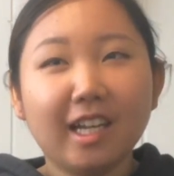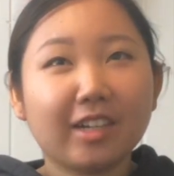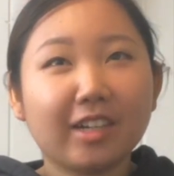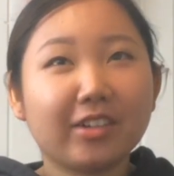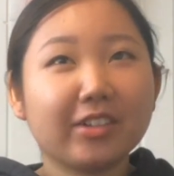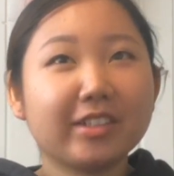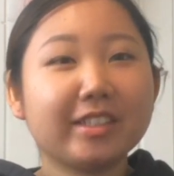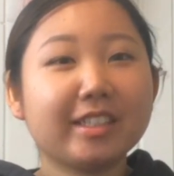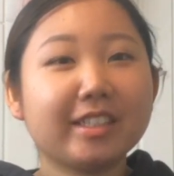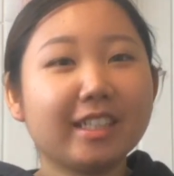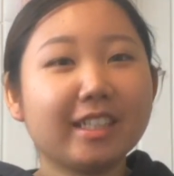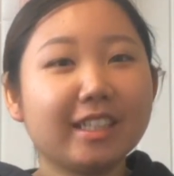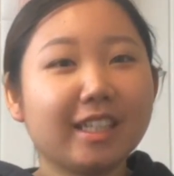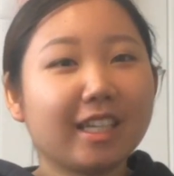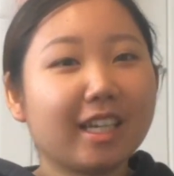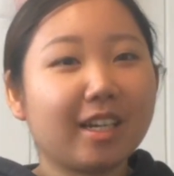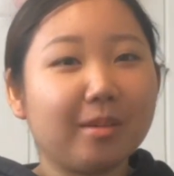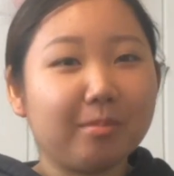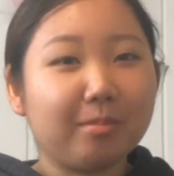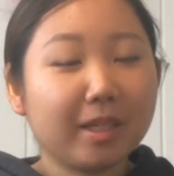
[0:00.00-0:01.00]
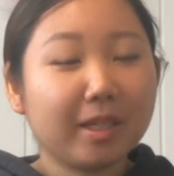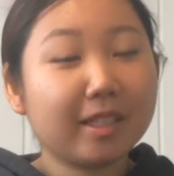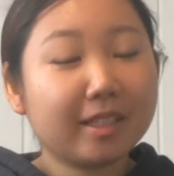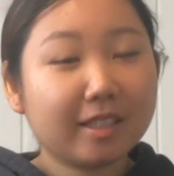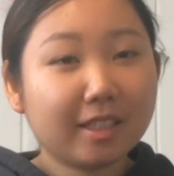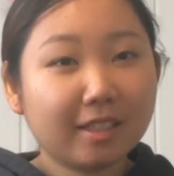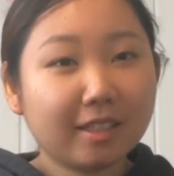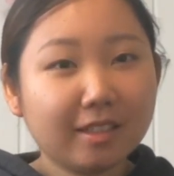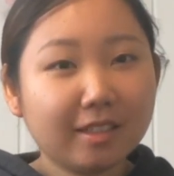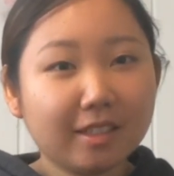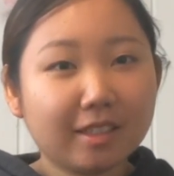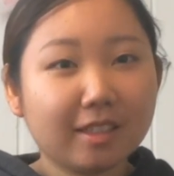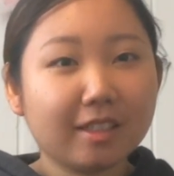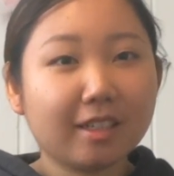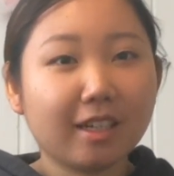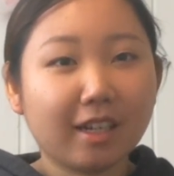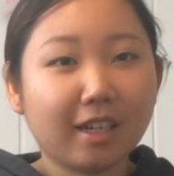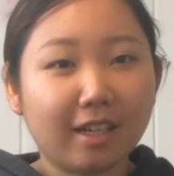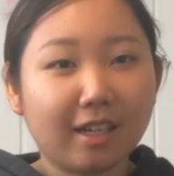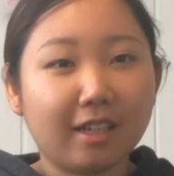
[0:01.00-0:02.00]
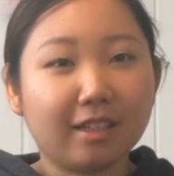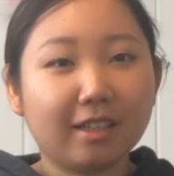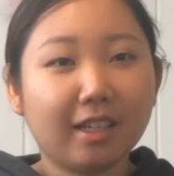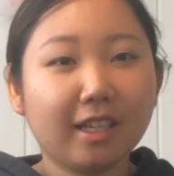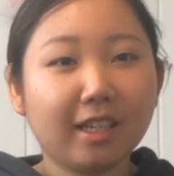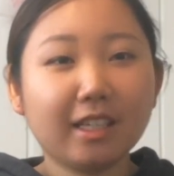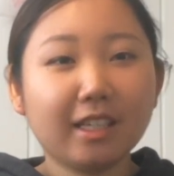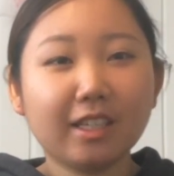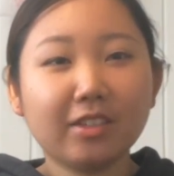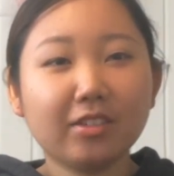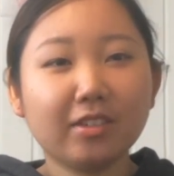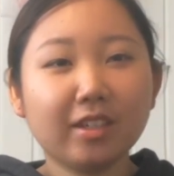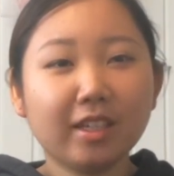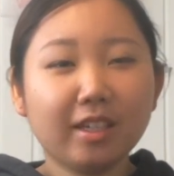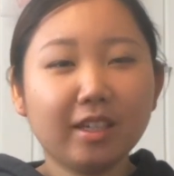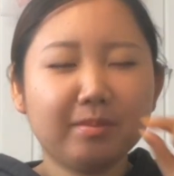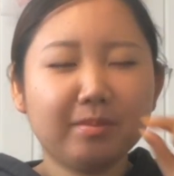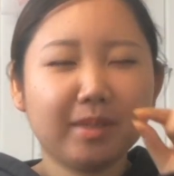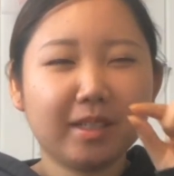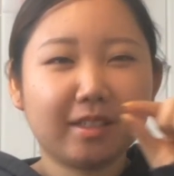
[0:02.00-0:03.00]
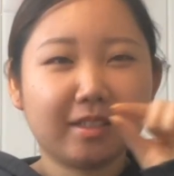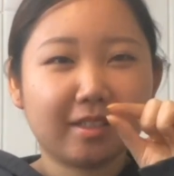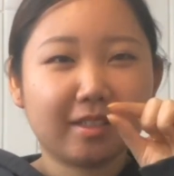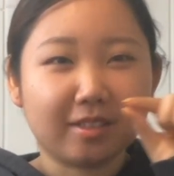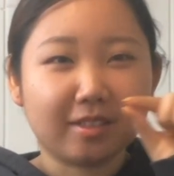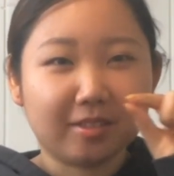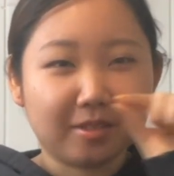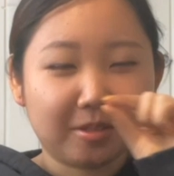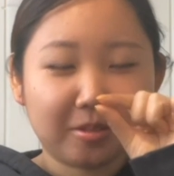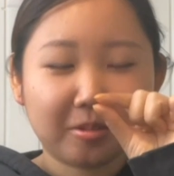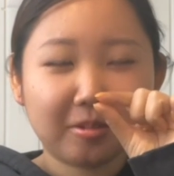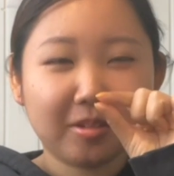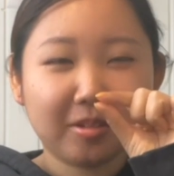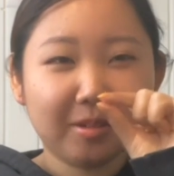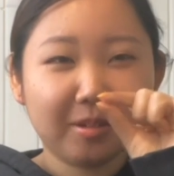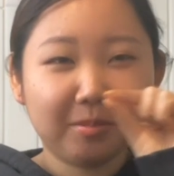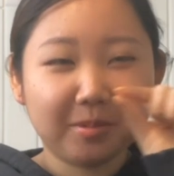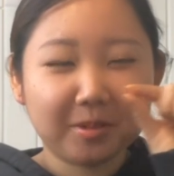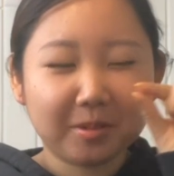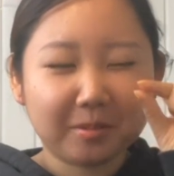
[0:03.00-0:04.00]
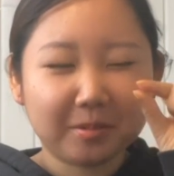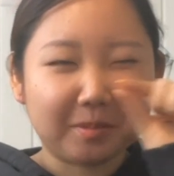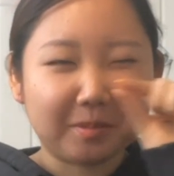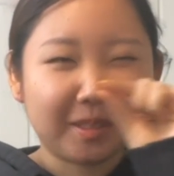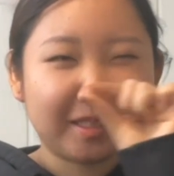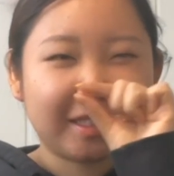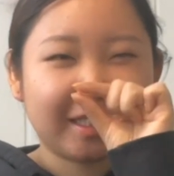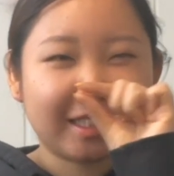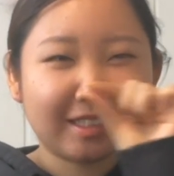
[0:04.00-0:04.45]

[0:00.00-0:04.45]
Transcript: こっち来てからめっちゃ歩いてるからナイキのエアマックスの底がもうめっ